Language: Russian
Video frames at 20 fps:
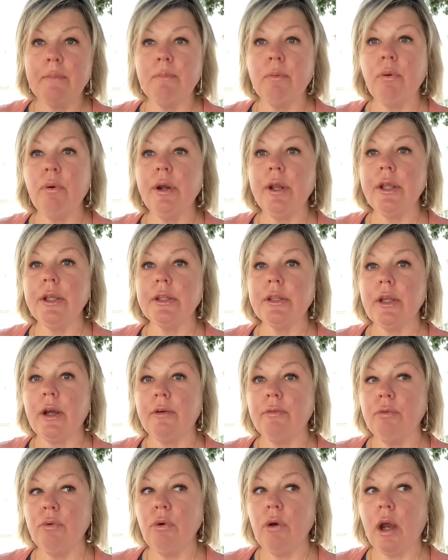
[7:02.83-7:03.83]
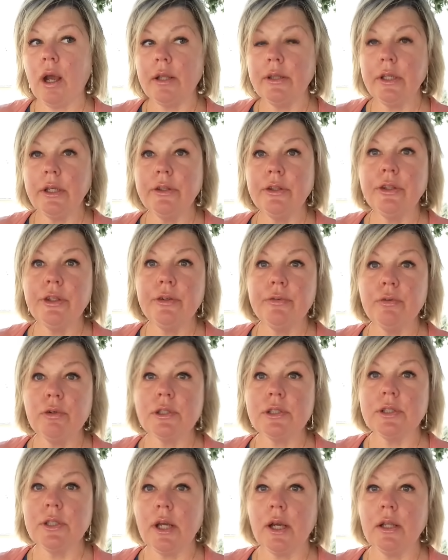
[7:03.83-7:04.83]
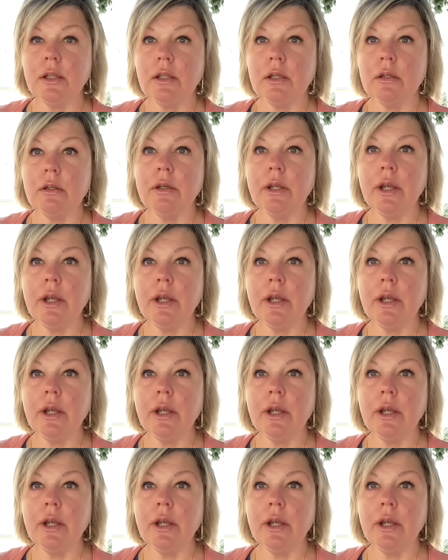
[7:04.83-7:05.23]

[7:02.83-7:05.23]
Более того, она на него стала